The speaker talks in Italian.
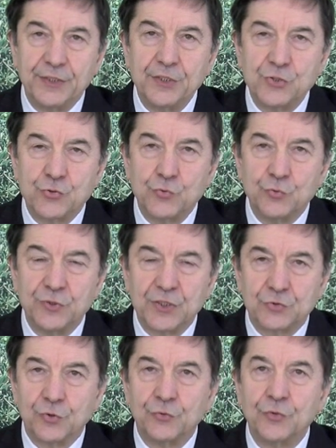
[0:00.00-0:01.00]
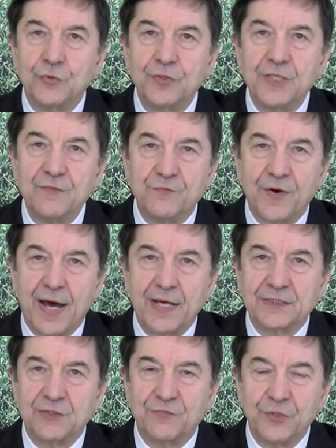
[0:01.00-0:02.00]
ed il sud sono in
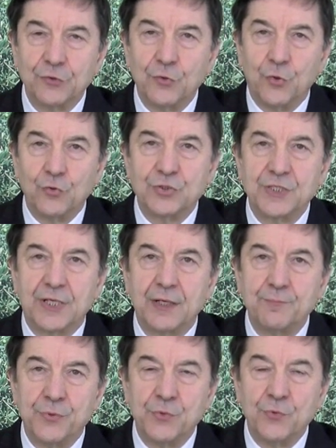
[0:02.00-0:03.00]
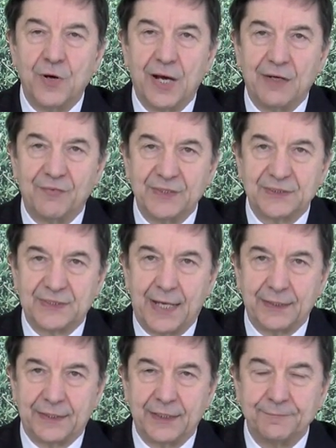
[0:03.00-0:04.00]
fase fenologica più
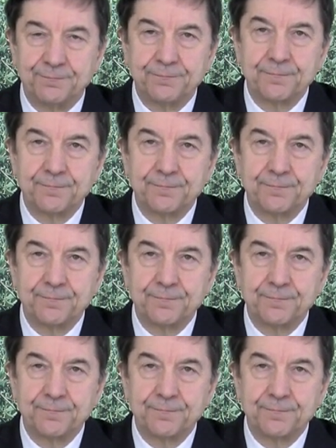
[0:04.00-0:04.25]
avanzata.